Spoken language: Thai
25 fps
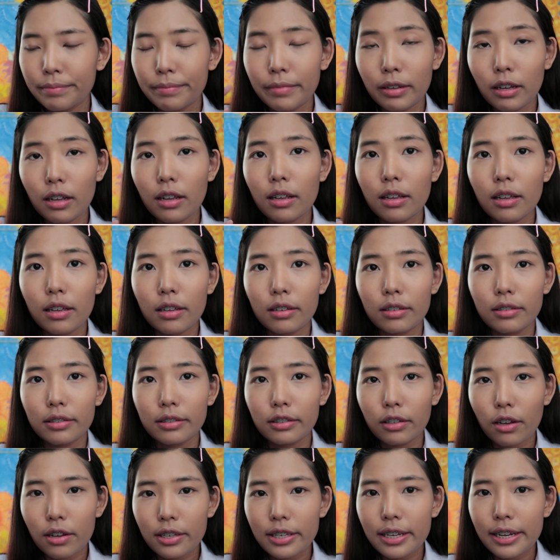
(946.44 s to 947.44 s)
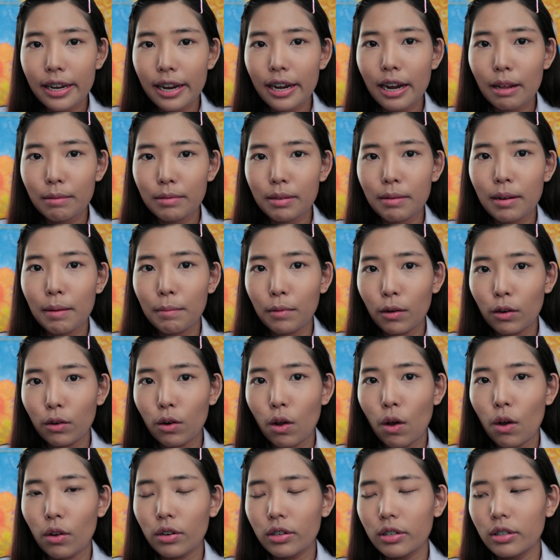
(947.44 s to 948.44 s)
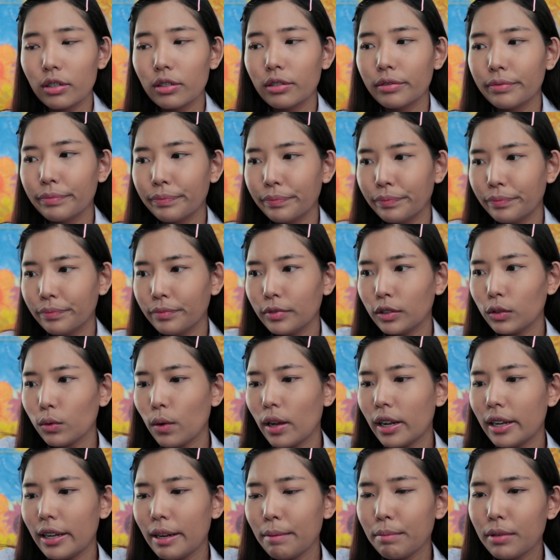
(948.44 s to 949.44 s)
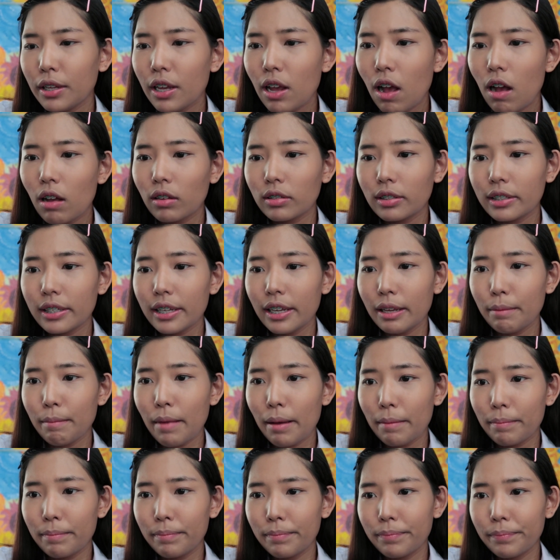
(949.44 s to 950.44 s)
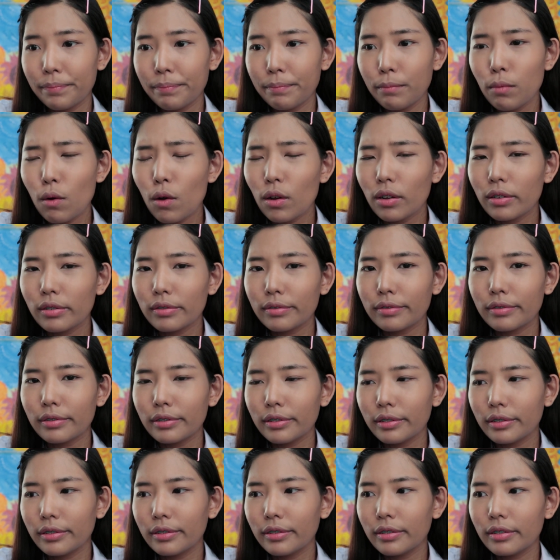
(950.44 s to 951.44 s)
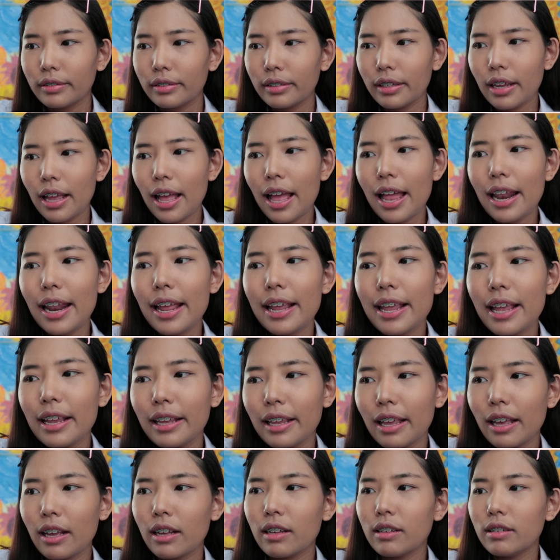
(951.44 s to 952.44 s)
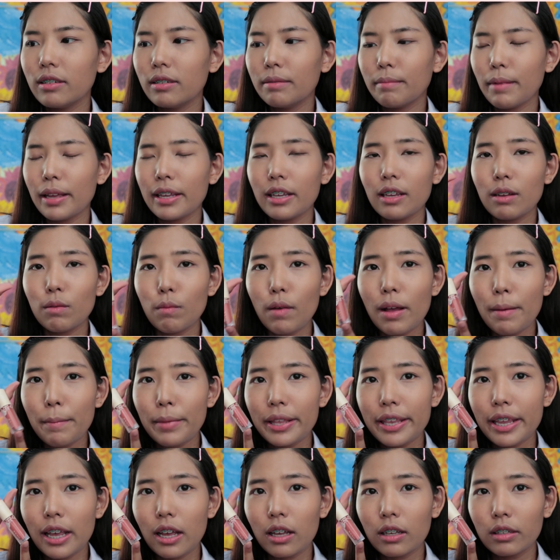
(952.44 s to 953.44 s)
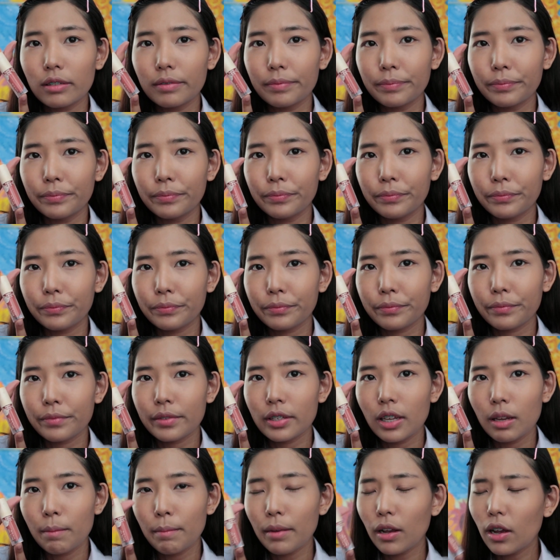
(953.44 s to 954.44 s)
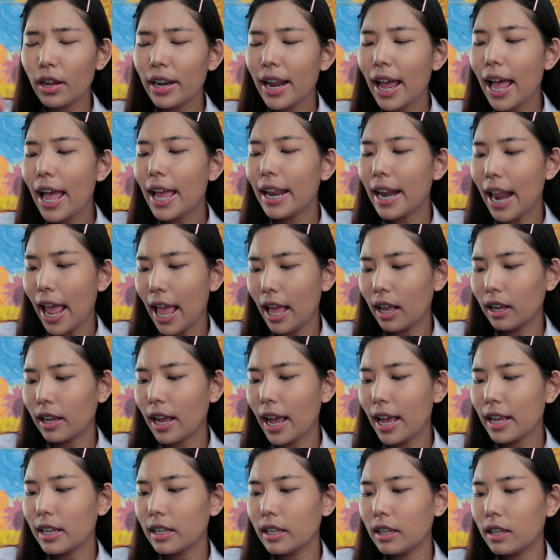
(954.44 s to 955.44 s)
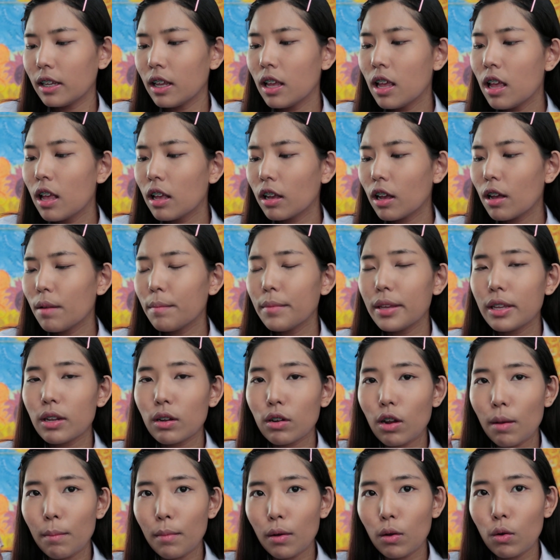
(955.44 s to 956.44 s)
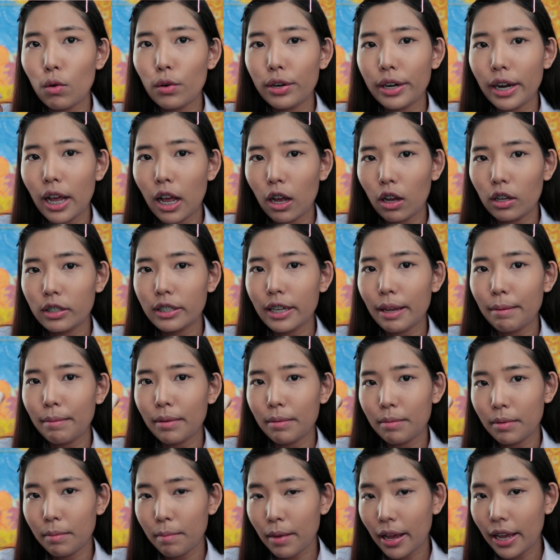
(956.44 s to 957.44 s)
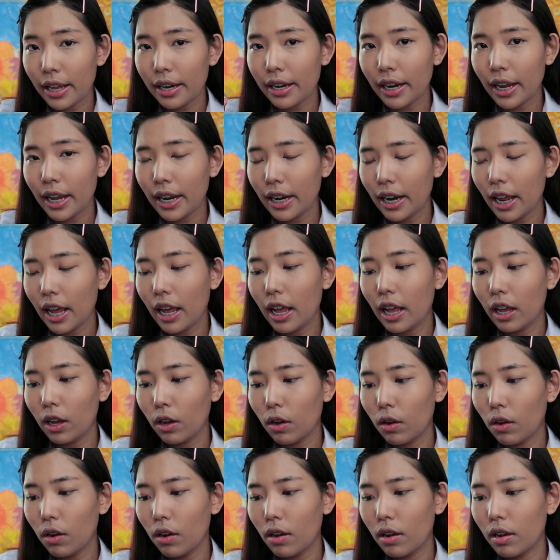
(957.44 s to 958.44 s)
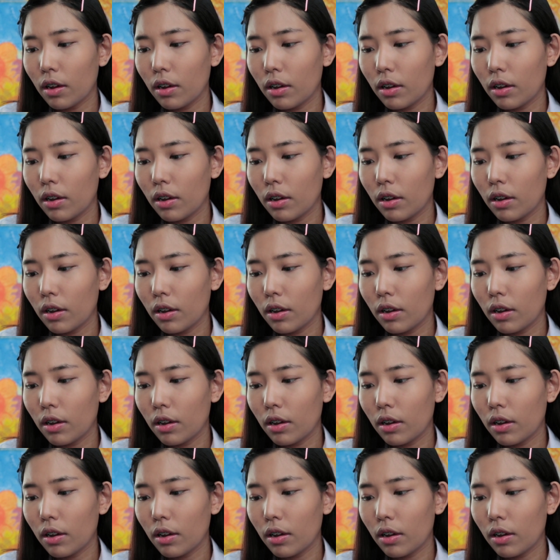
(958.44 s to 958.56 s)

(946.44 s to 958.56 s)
มันก็จะแนะนำสำหรับน้องๆเนอะส่วนลิปที่ออกสีแบบพวกอะไรอย่างเงี้ยคือมาคิดว่ามันก็ได้แหละใครก็มีน้องๆบางคนนะคะก็ใช้เบบี้ไบรท์ในการทาก็